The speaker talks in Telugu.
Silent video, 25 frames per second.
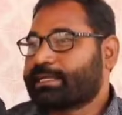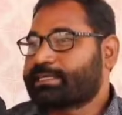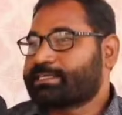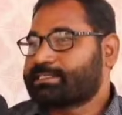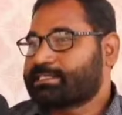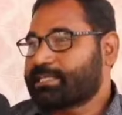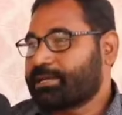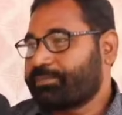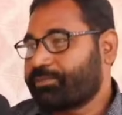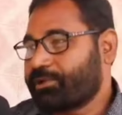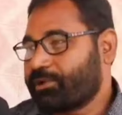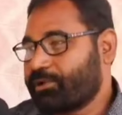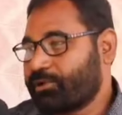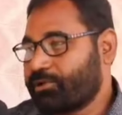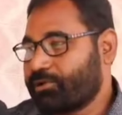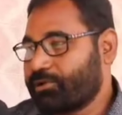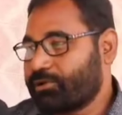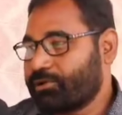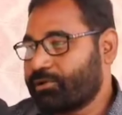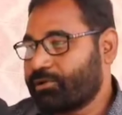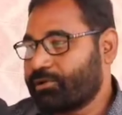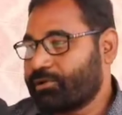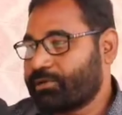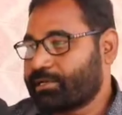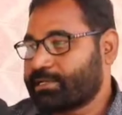చట్టసభల్లో
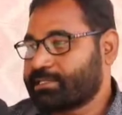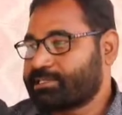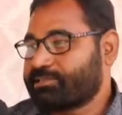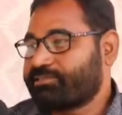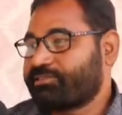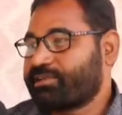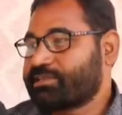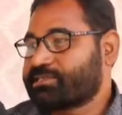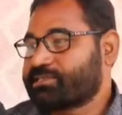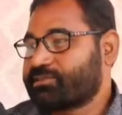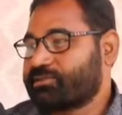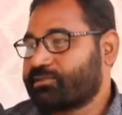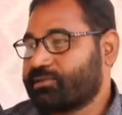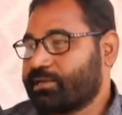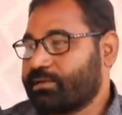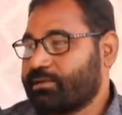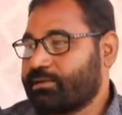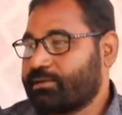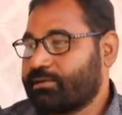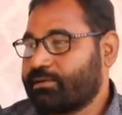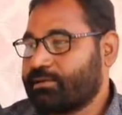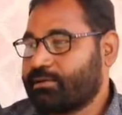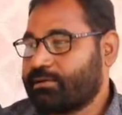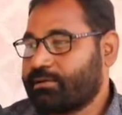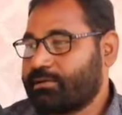రిజర్వేషన్
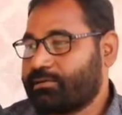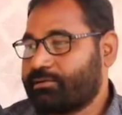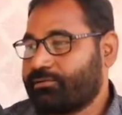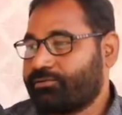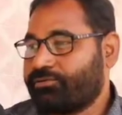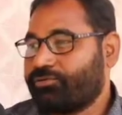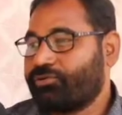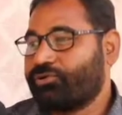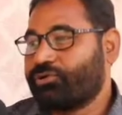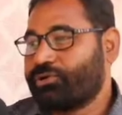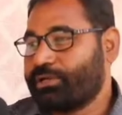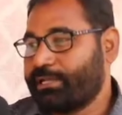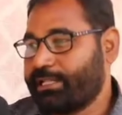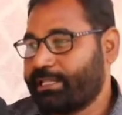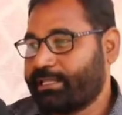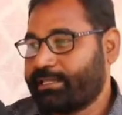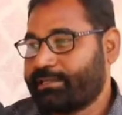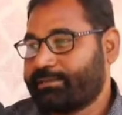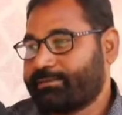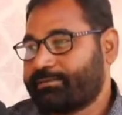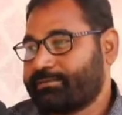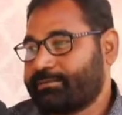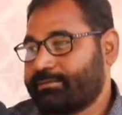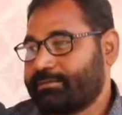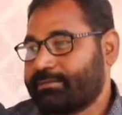ఓన్లీ
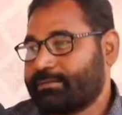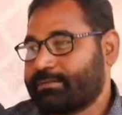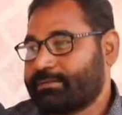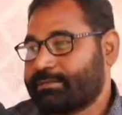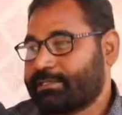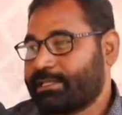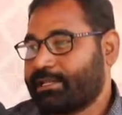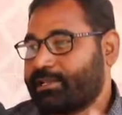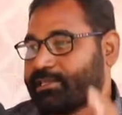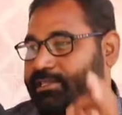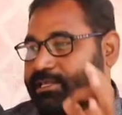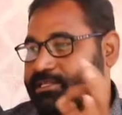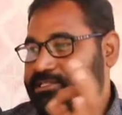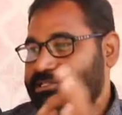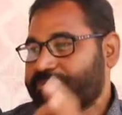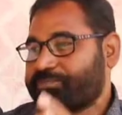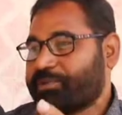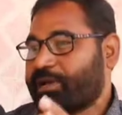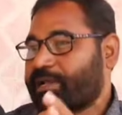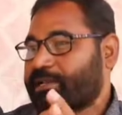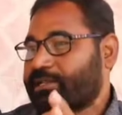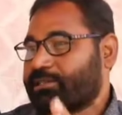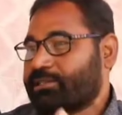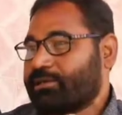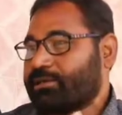తెలుగుదేశం
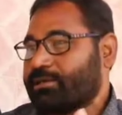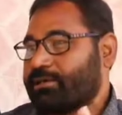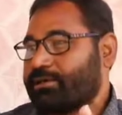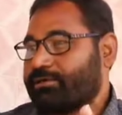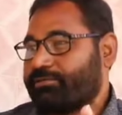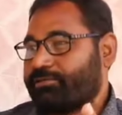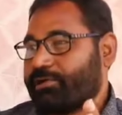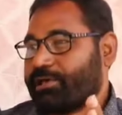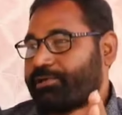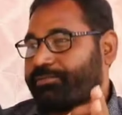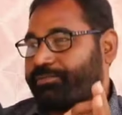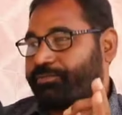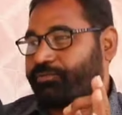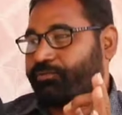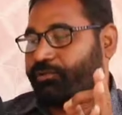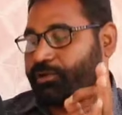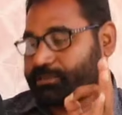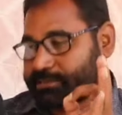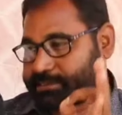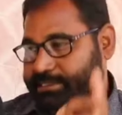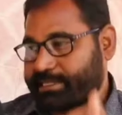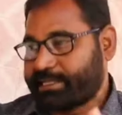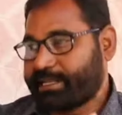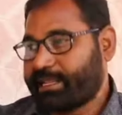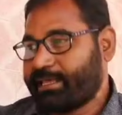పార్టీ వైపు
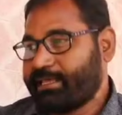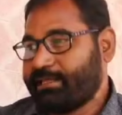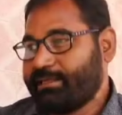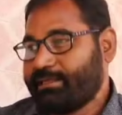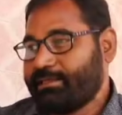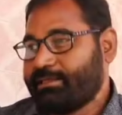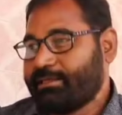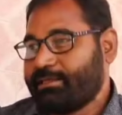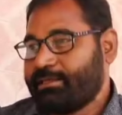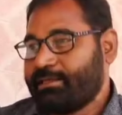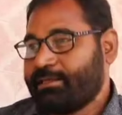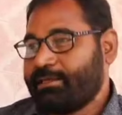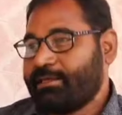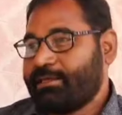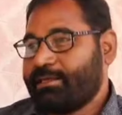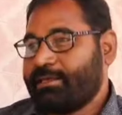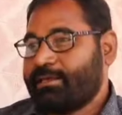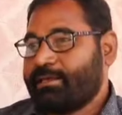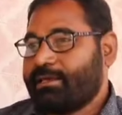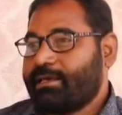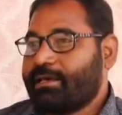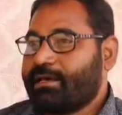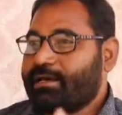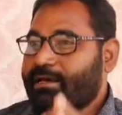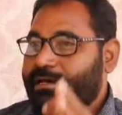వస్తేనే
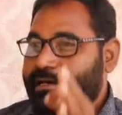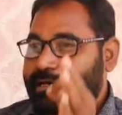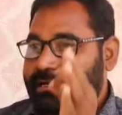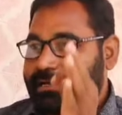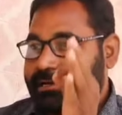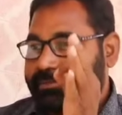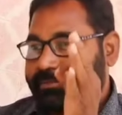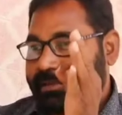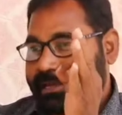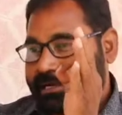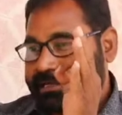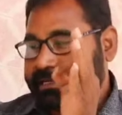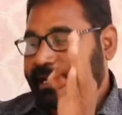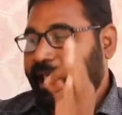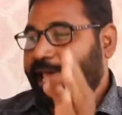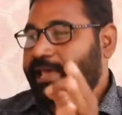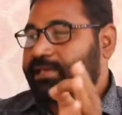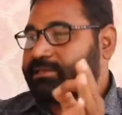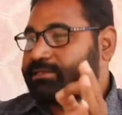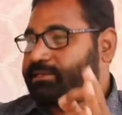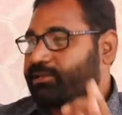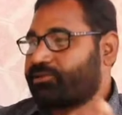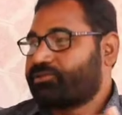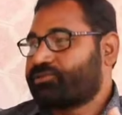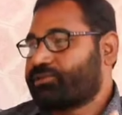మనకు
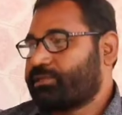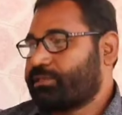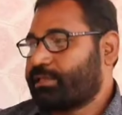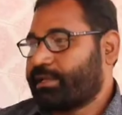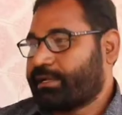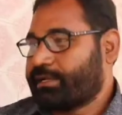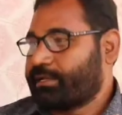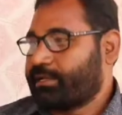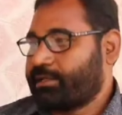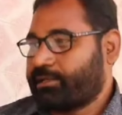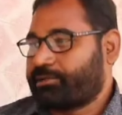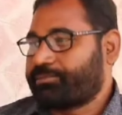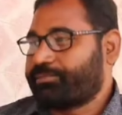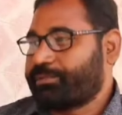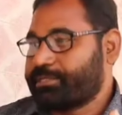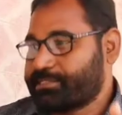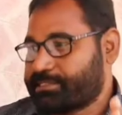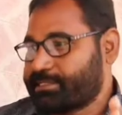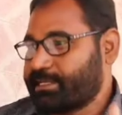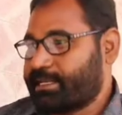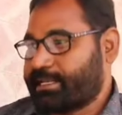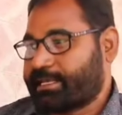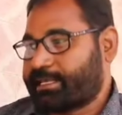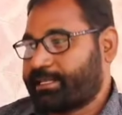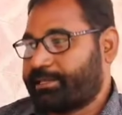న్యాయం జరుగుతుంది అంటున్నారు
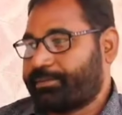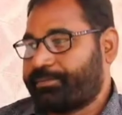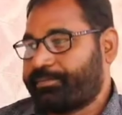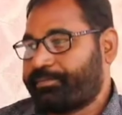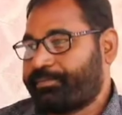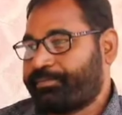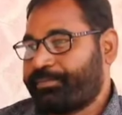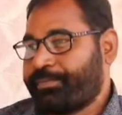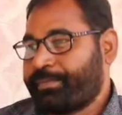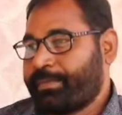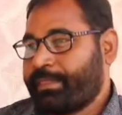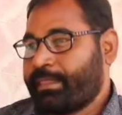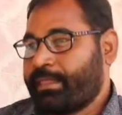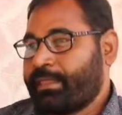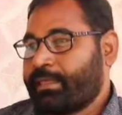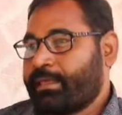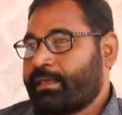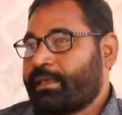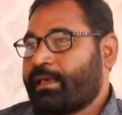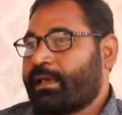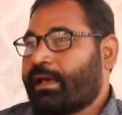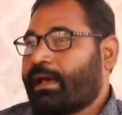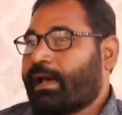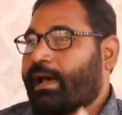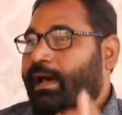బీసీలకి
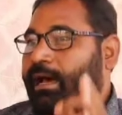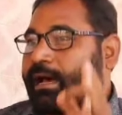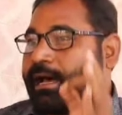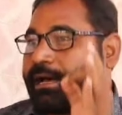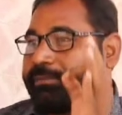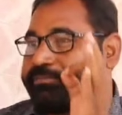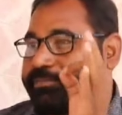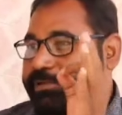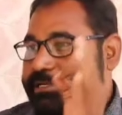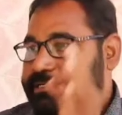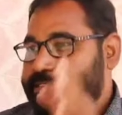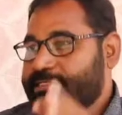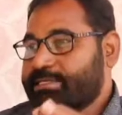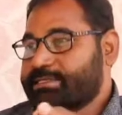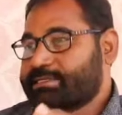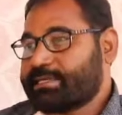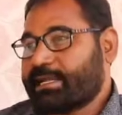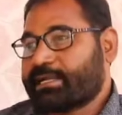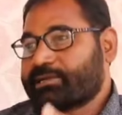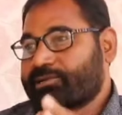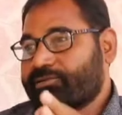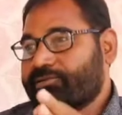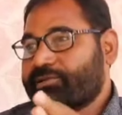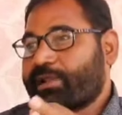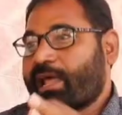ఆ బీసీ
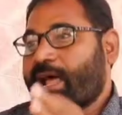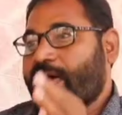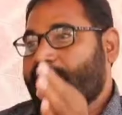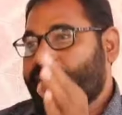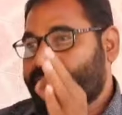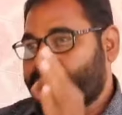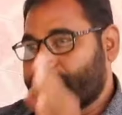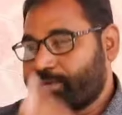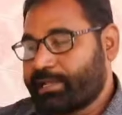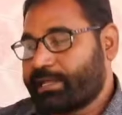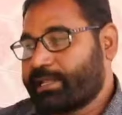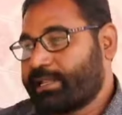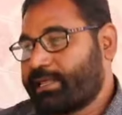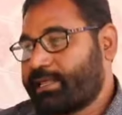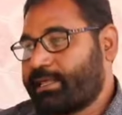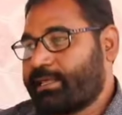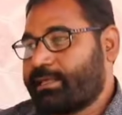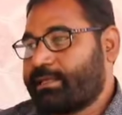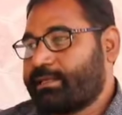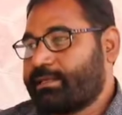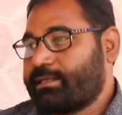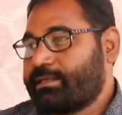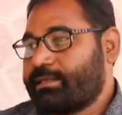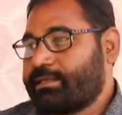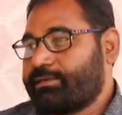చట్టం రాకుండానే
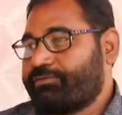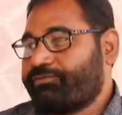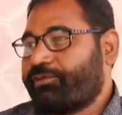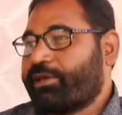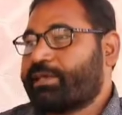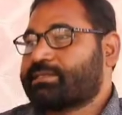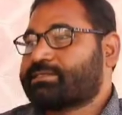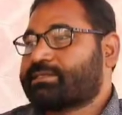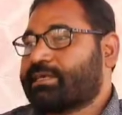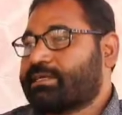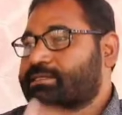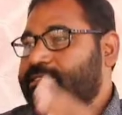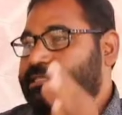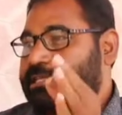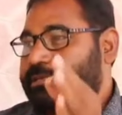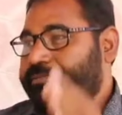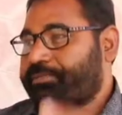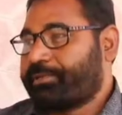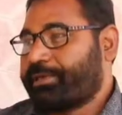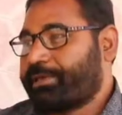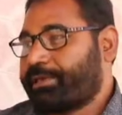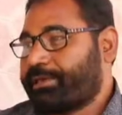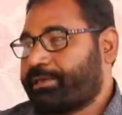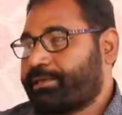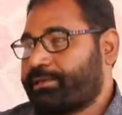
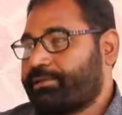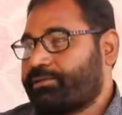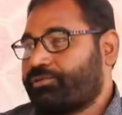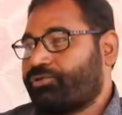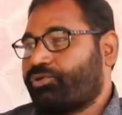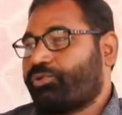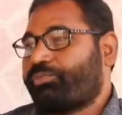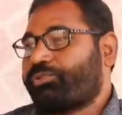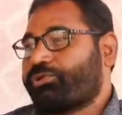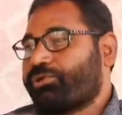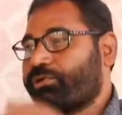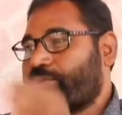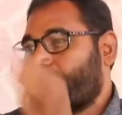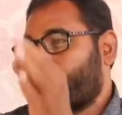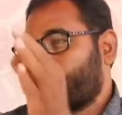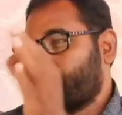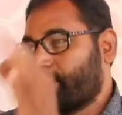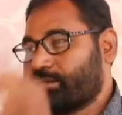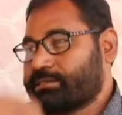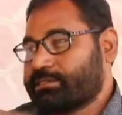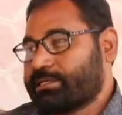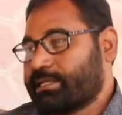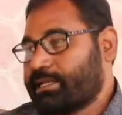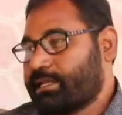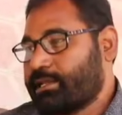వైఎస్ఆర్సీపీ ఉభయ
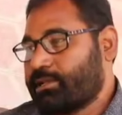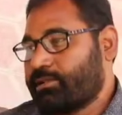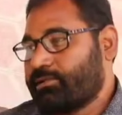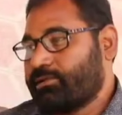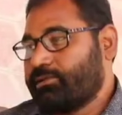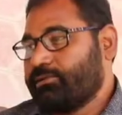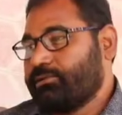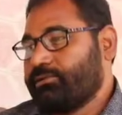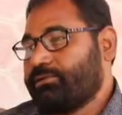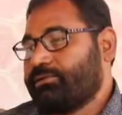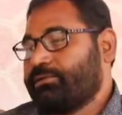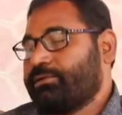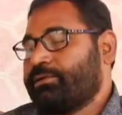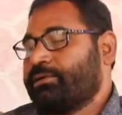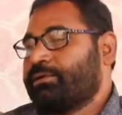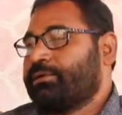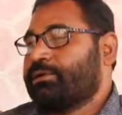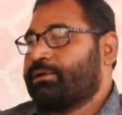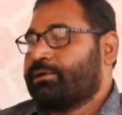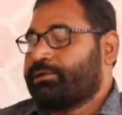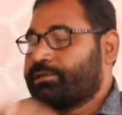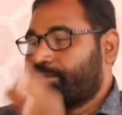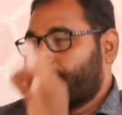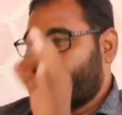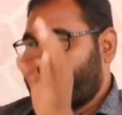గోదావరి జిల్లాలో
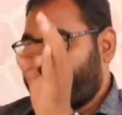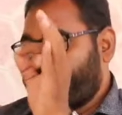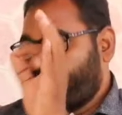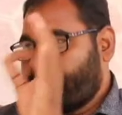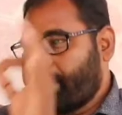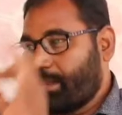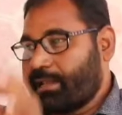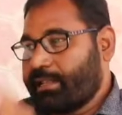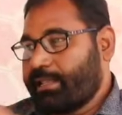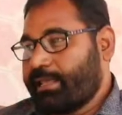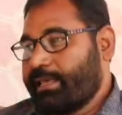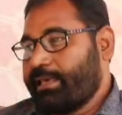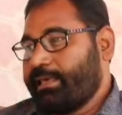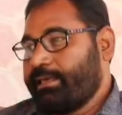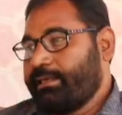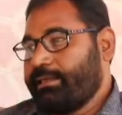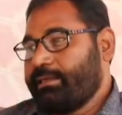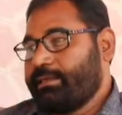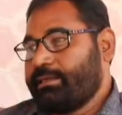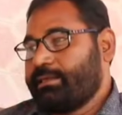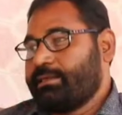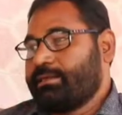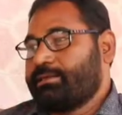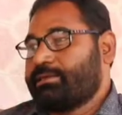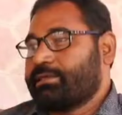ఎమ్మెల్యే
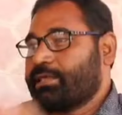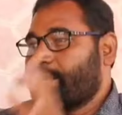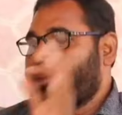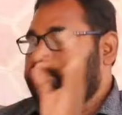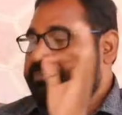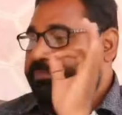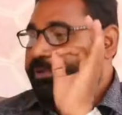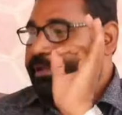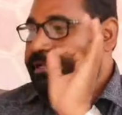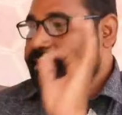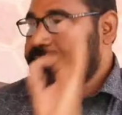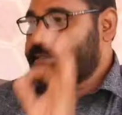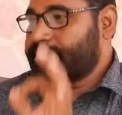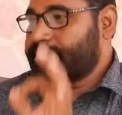ఎంపీ